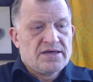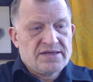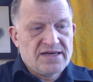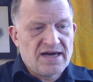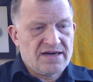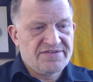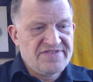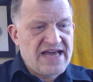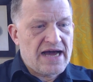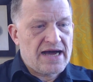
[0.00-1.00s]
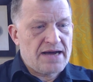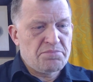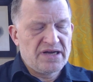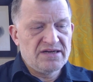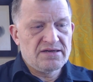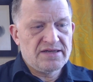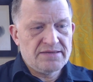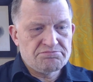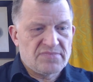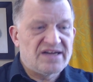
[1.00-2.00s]
Ja, wir haben
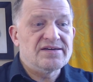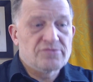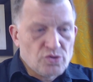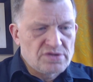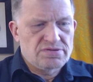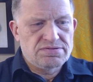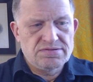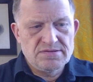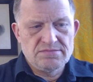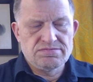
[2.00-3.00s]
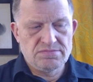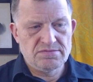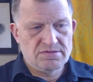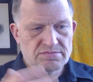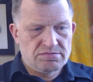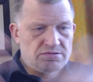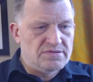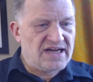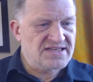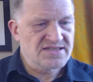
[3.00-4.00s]
eben, gut, die, die, die
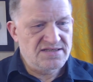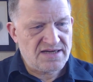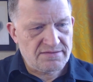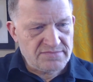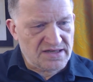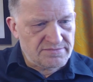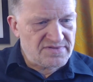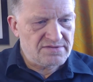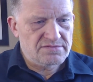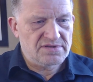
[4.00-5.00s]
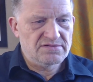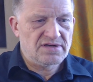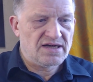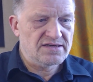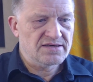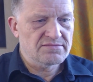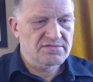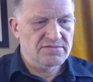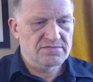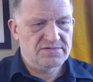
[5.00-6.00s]
Nazis haben dann im Dritten Reich,
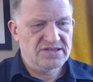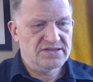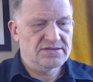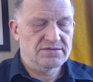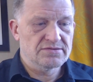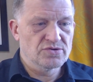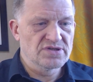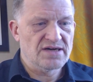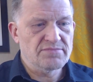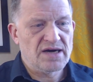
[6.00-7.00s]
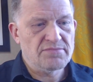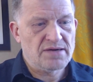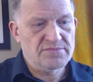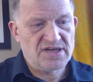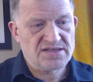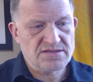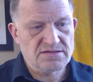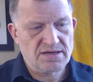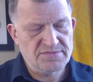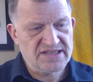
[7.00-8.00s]
haben die, gut, haben, haben, haben,
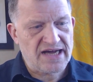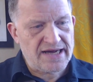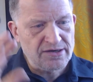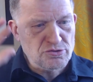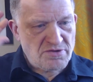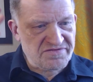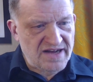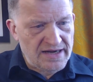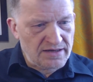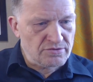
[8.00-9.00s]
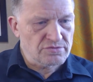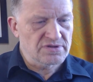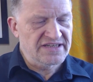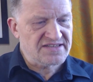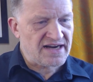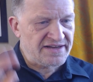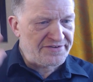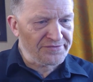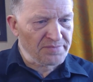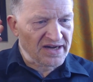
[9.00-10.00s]
erst, haben die da alle überfallen und nicht
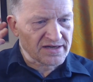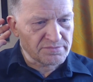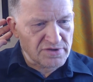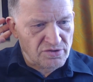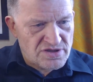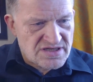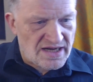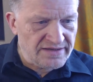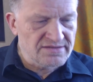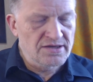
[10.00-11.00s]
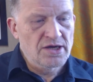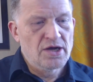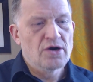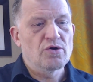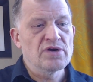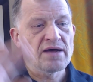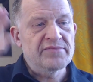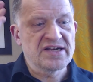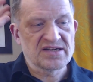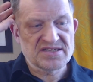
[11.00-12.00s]
Angriffspakt mit Russland und haben
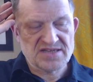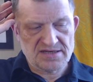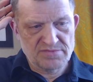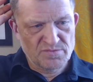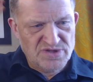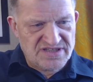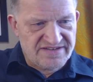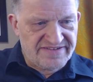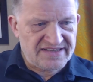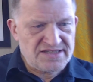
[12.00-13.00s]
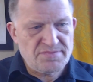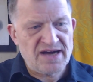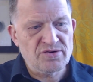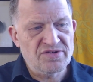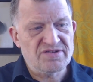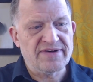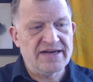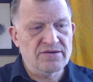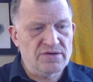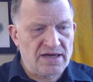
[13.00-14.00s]
denen gesagt, wir müssen die fertig machen und so
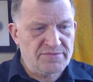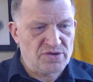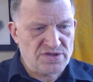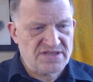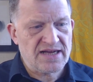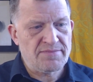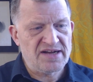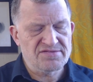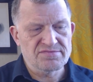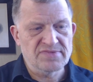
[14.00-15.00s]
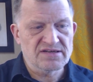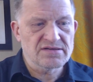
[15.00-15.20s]
weiter und haben die Russen damals mit